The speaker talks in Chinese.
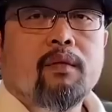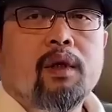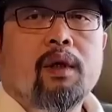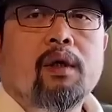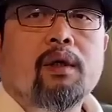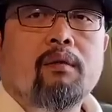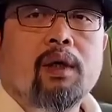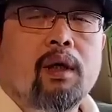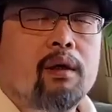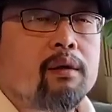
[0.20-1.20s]
啊，各位
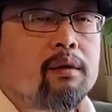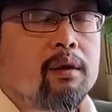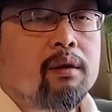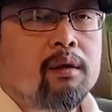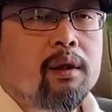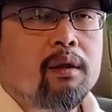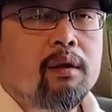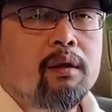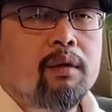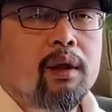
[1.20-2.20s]
好，这个再跟
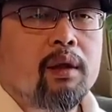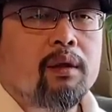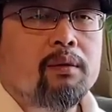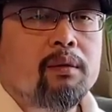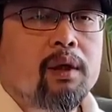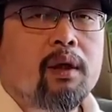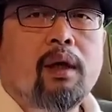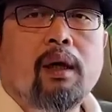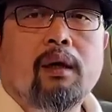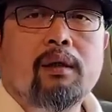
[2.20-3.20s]
各位聊两句天
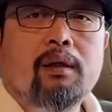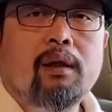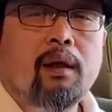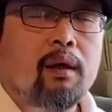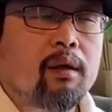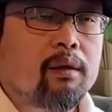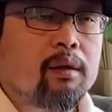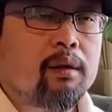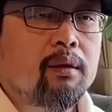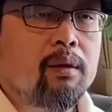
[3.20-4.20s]
儿啊，是这样的，
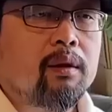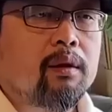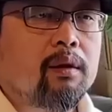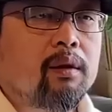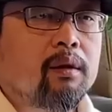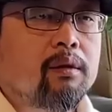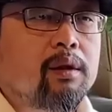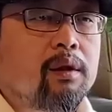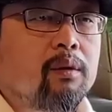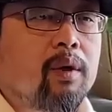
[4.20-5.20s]
这有一个挺
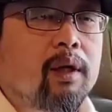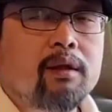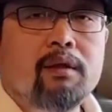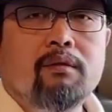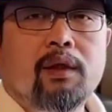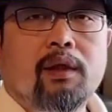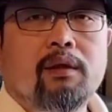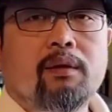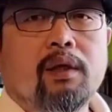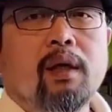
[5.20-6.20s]
奇怪的新闻，
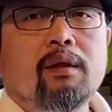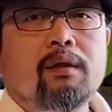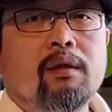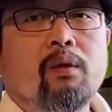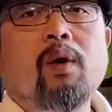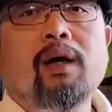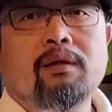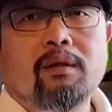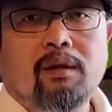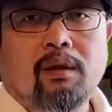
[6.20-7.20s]
就是央视又夸
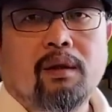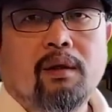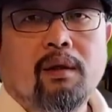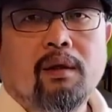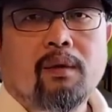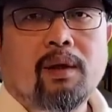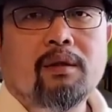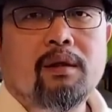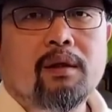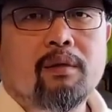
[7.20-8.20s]
自己了，夸
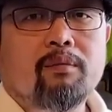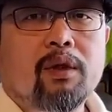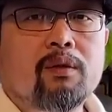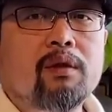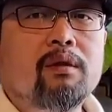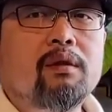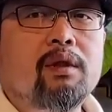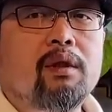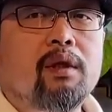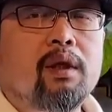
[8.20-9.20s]
自己什么呢？说自
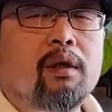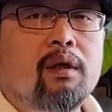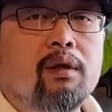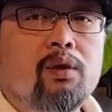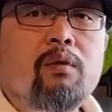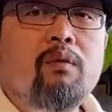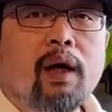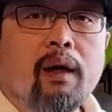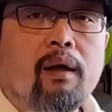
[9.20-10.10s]
己的这个春晚